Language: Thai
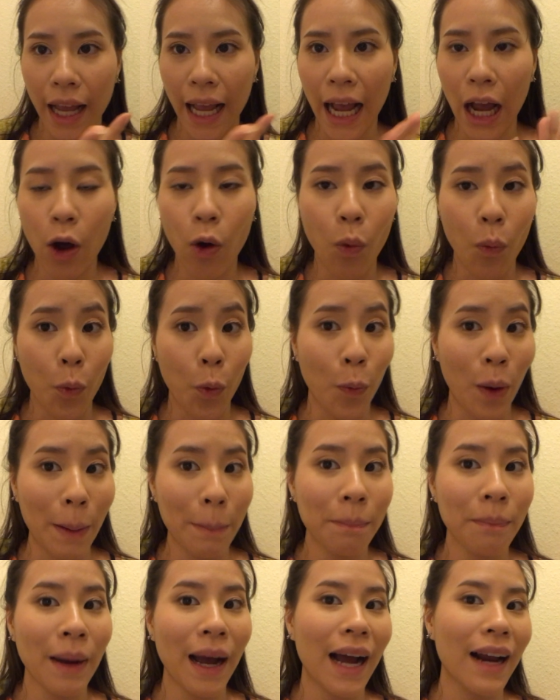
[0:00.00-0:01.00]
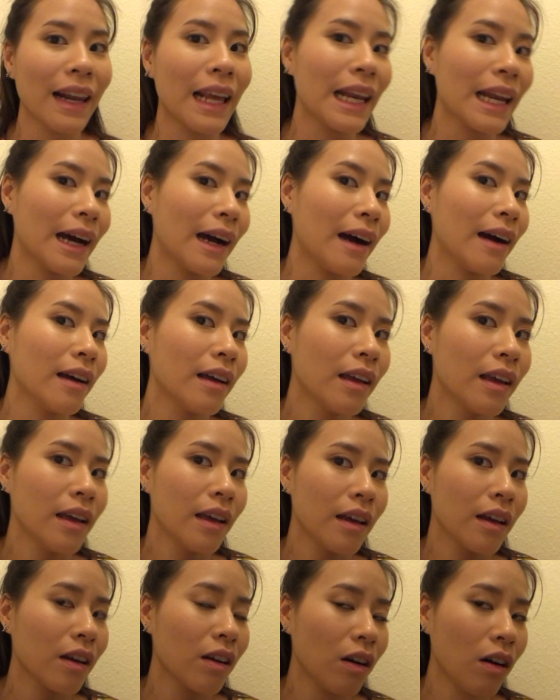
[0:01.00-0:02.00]
เงาวับมากเลยนะคะ
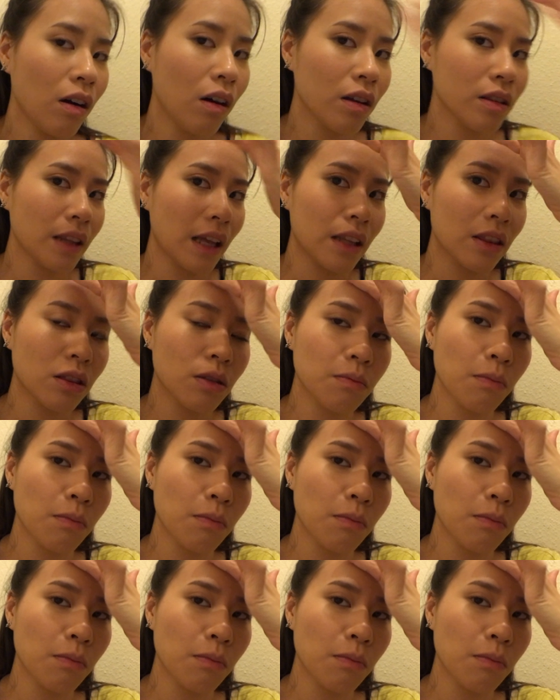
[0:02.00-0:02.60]
ก็แต่